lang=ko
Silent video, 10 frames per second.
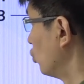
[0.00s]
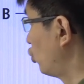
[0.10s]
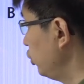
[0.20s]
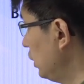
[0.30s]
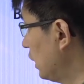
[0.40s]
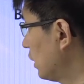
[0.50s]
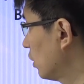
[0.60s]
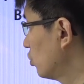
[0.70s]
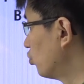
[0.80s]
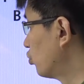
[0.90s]
추인한다
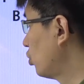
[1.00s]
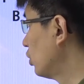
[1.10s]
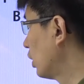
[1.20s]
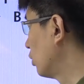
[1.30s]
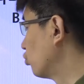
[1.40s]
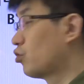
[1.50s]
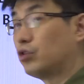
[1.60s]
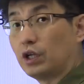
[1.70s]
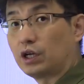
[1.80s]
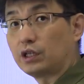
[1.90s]
그래서 무권대리가
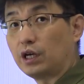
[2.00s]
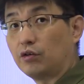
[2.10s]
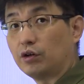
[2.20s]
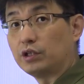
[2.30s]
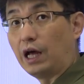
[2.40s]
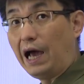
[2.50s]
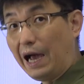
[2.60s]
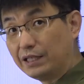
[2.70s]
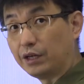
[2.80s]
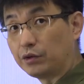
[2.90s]
유권대리가 되는 건
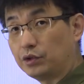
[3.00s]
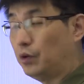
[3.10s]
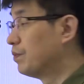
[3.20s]
아니에요. 그죠?